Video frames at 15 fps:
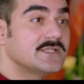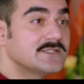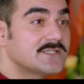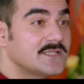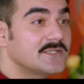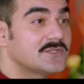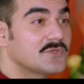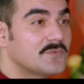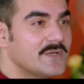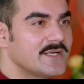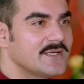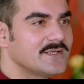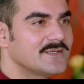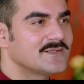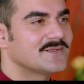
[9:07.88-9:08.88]
जल्दी तुम्हें है
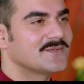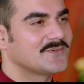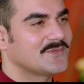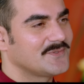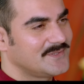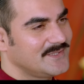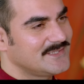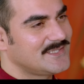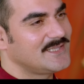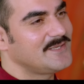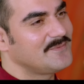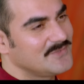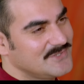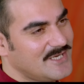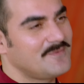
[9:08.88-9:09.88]
उतनी जल्दी
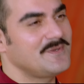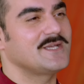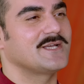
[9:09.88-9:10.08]
मुझे भी